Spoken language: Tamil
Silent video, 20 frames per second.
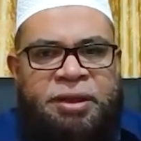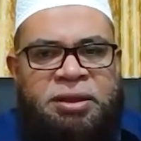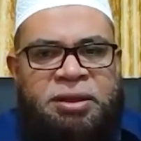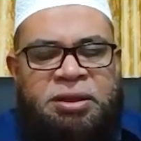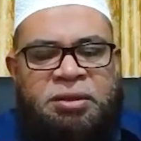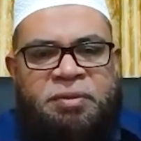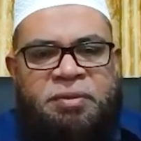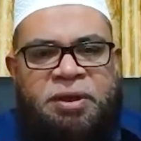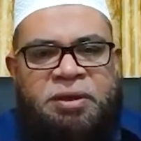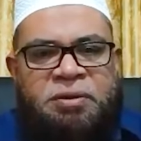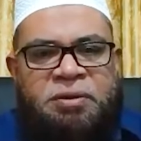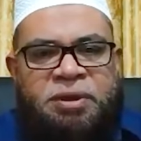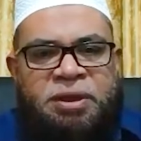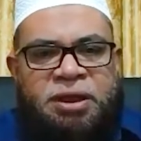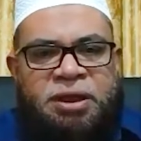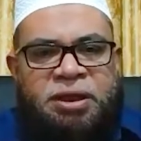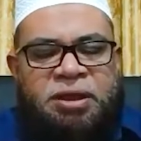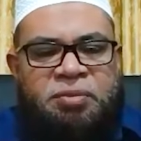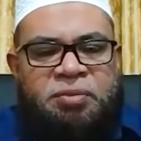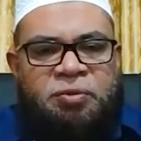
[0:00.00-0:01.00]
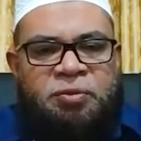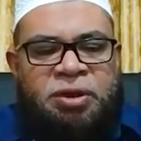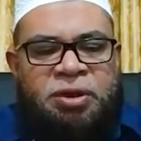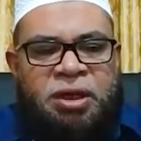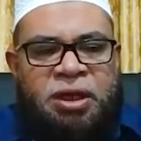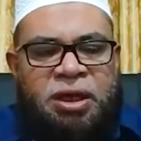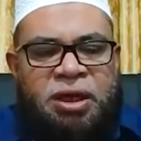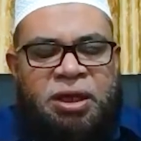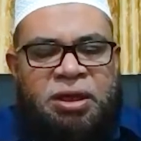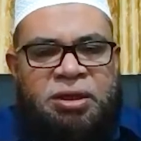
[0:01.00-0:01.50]
ஐந்து வருவதற்கு
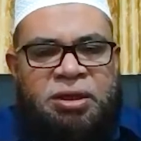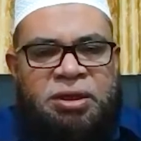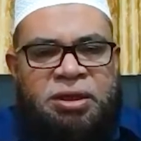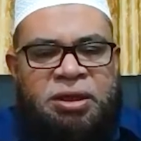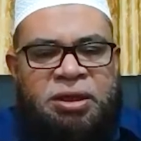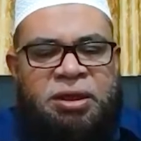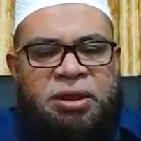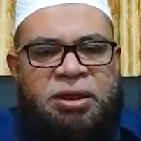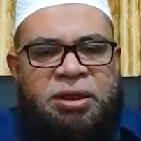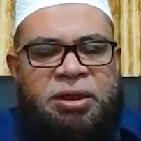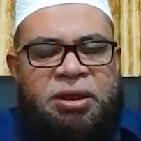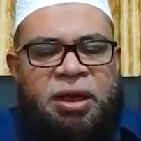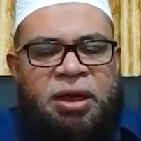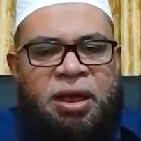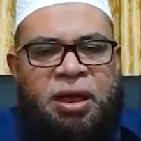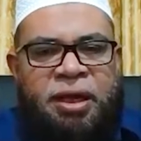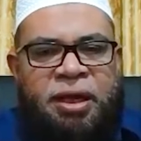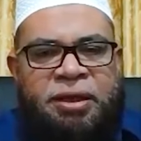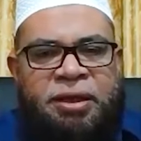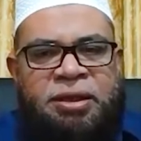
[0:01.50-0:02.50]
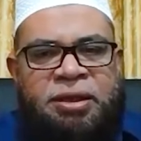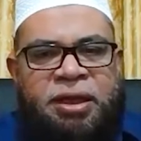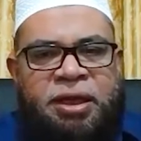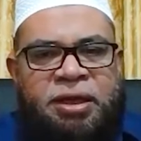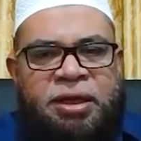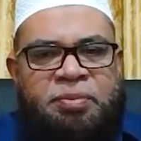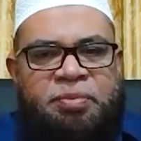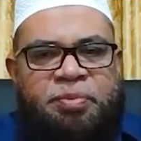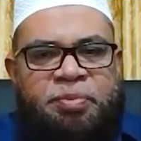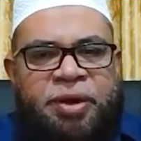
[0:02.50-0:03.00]
முன்னால் நீ
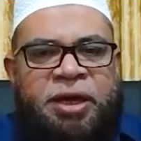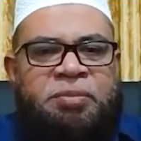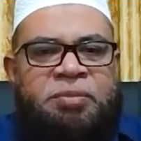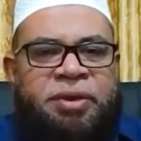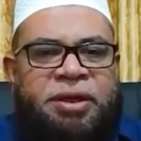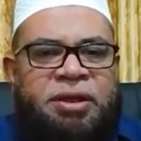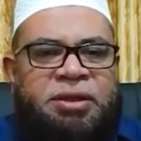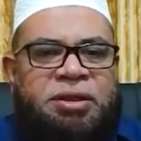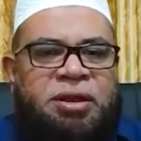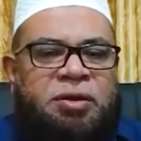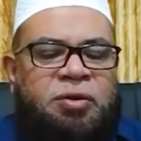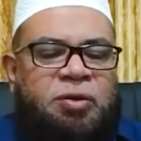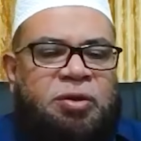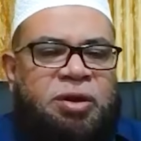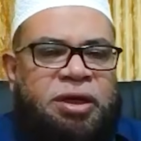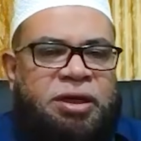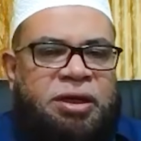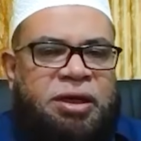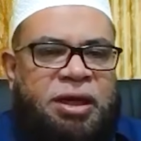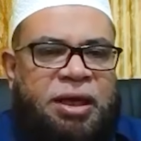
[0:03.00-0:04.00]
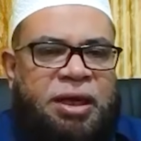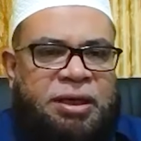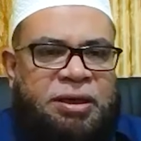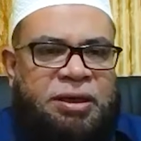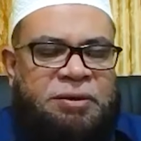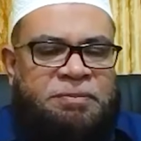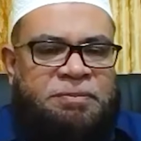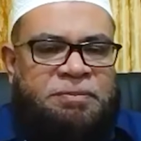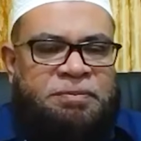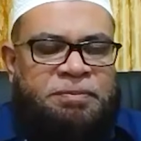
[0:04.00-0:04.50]
ஐந்தை பயன்படுத்திக்
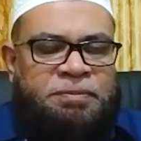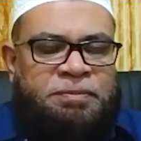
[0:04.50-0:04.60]
கொள்ளுகிறார்கள்